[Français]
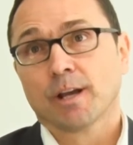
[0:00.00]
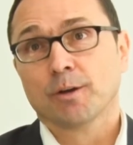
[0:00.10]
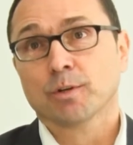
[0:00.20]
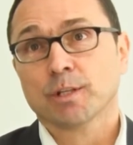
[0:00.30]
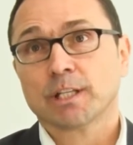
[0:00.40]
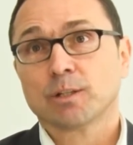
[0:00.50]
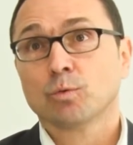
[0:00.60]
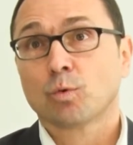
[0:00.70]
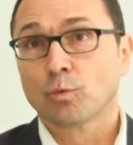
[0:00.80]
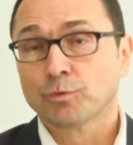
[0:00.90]
une année qui
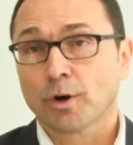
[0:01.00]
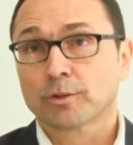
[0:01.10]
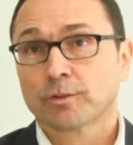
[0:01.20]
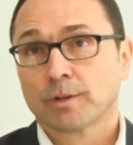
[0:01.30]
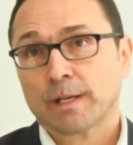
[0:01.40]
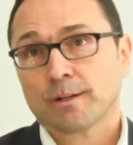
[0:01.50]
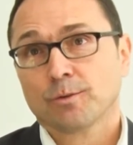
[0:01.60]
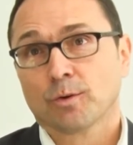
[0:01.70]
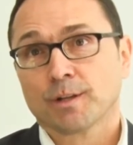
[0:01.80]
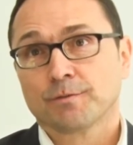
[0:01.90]
nous conforte
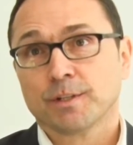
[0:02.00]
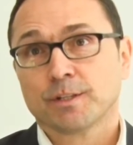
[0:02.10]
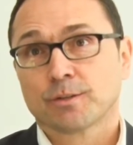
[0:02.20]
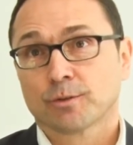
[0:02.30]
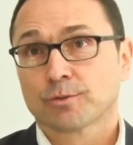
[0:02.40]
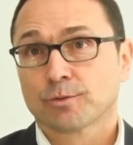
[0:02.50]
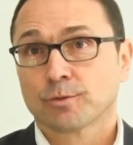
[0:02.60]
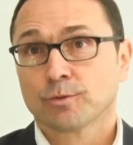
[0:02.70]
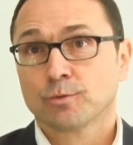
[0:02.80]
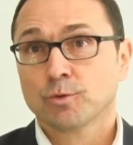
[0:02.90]
dans l'efficience
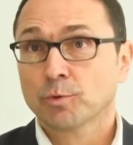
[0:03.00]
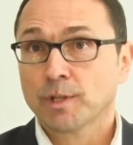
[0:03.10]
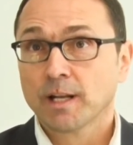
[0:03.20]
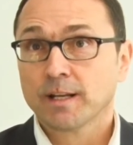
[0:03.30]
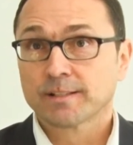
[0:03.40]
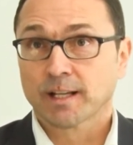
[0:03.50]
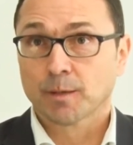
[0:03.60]
euh, du modèle et sa